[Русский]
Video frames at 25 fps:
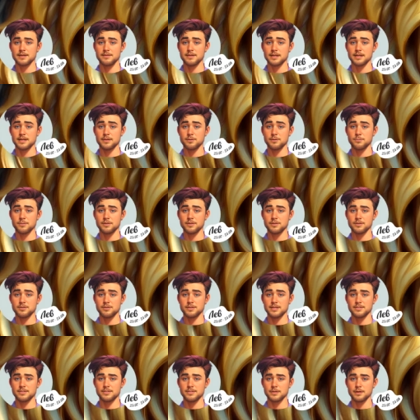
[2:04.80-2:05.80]
Такие
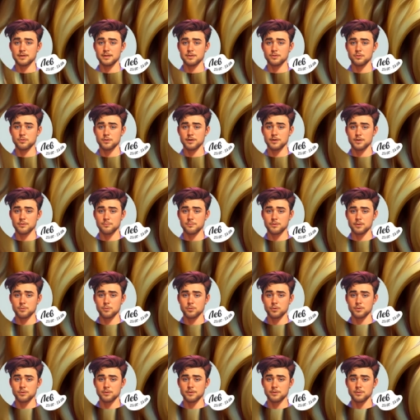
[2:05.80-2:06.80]
путешествия не только
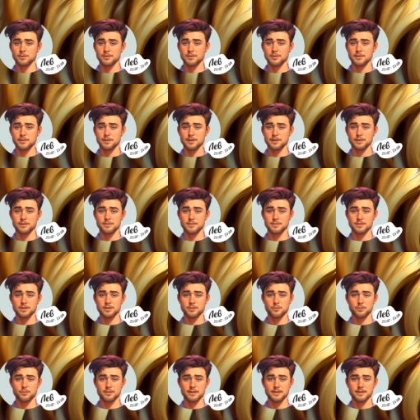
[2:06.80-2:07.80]
помогут восстановить
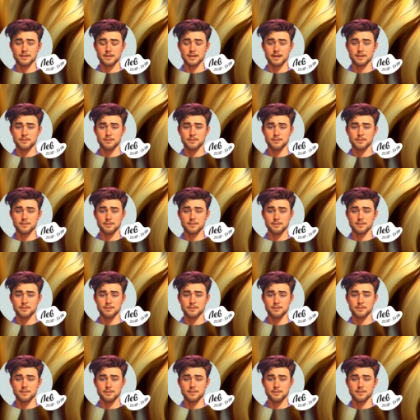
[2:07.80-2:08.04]
силы,